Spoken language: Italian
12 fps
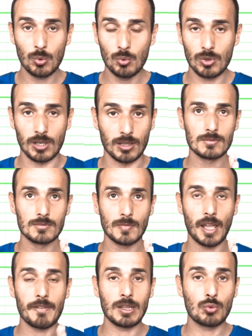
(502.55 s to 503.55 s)
un
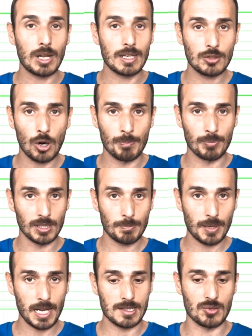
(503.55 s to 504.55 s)
eventuale drop del
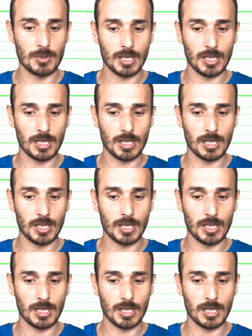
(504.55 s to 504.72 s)
prezzo,